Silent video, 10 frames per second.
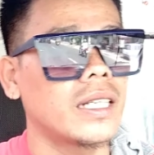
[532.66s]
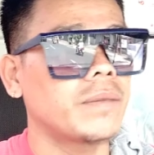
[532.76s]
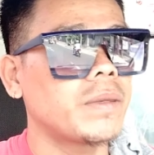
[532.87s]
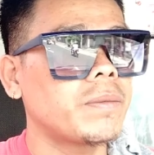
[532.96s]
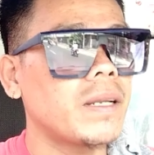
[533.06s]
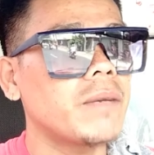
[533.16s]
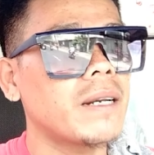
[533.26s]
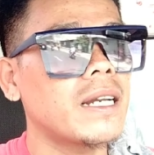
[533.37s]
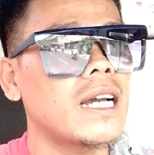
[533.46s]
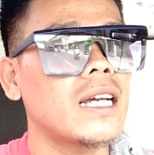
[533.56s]

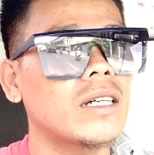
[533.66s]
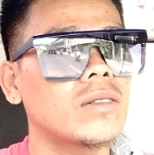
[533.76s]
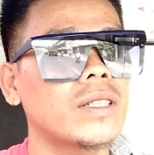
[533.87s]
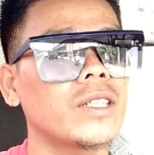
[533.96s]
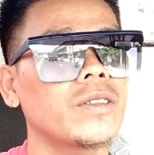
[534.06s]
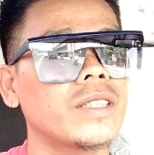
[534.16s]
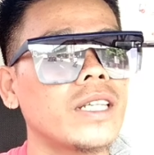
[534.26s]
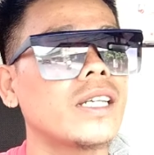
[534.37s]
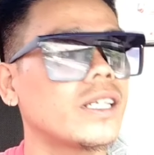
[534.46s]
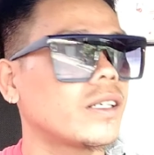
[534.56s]
nagpi-play pa lang ako
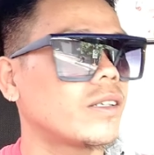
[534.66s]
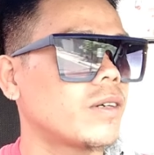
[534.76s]
ngayon ni